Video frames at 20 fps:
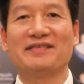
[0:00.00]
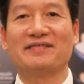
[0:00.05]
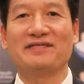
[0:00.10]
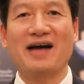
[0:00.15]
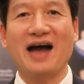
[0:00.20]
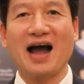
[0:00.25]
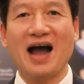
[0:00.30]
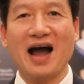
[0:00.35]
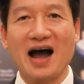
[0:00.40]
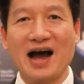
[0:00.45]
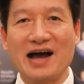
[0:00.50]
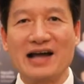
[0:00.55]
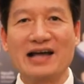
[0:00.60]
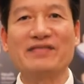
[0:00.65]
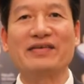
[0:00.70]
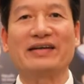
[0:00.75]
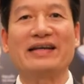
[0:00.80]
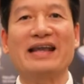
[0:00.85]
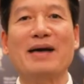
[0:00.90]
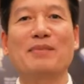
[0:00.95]
Và AIA
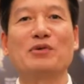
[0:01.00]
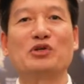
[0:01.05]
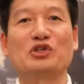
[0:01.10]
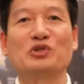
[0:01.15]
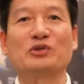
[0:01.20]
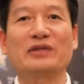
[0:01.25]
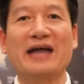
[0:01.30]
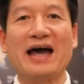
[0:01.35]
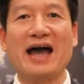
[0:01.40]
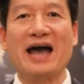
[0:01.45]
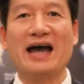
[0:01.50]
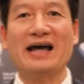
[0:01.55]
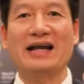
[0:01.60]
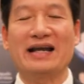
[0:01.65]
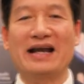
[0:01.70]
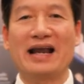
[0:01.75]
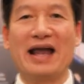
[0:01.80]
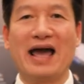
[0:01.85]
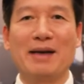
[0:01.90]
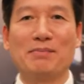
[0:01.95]
Việt Nam của chúng ta
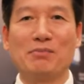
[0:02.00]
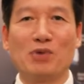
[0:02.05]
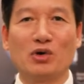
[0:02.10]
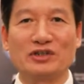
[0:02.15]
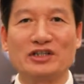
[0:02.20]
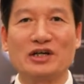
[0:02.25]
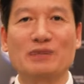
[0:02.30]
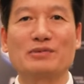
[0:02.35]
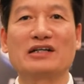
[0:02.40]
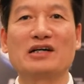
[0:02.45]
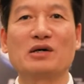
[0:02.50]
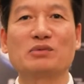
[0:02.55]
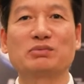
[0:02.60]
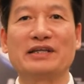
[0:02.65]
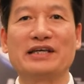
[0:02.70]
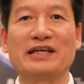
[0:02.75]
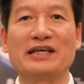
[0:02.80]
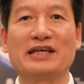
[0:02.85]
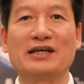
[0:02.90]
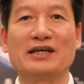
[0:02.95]
là một trong những công
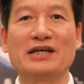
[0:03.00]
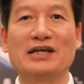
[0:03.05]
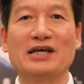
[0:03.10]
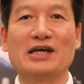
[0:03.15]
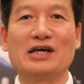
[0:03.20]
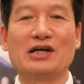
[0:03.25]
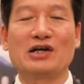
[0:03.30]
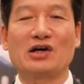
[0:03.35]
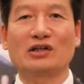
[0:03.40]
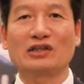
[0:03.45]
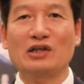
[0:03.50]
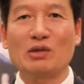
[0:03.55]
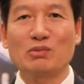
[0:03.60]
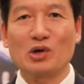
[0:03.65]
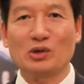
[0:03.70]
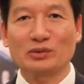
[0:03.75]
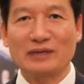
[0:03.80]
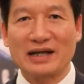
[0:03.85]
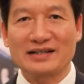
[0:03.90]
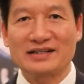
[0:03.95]
ty có tốc
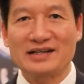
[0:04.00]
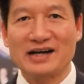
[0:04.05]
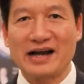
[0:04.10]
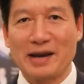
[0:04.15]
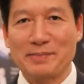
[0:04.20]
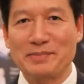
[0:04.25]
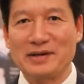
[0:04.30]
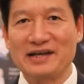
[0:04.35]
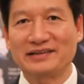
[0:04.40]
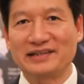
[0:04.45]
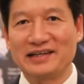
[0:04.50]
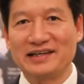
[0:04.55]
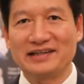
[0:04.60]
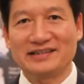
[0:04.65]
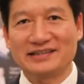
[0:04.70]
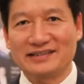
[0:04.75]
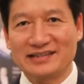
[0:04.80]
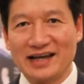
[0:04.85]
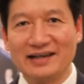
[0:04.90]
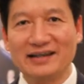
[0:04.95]
độ tăng trưởng
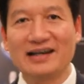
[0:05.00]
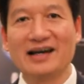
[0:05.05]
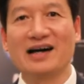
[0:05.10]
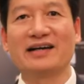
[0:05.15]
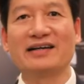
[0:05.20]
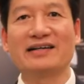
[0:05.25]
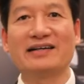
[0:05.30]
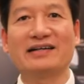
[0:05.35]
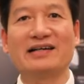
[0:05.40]
MDRT rất lớn.